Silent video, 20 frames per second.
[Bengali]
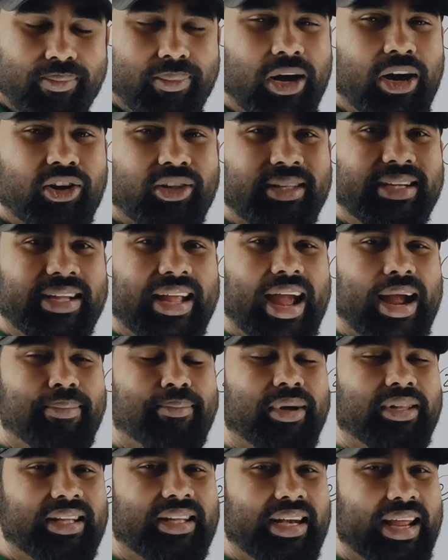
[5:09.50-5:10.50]
পাওয়ার থেকে এক
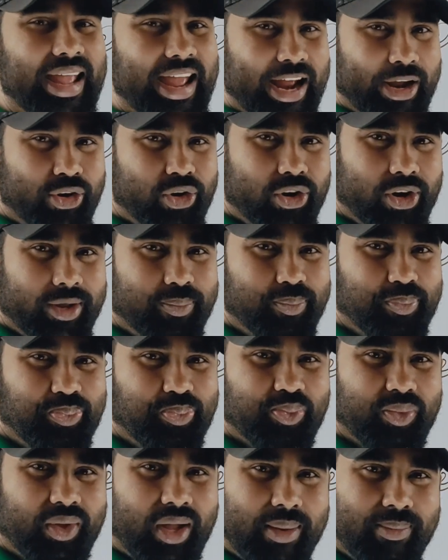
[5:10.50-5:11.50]
বাদ দিলে এক হয়
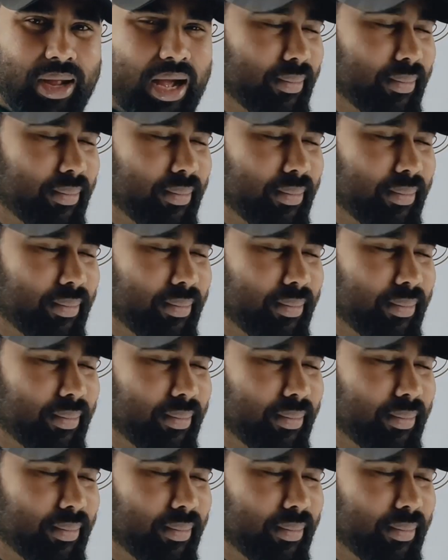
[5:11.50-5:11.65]
আমি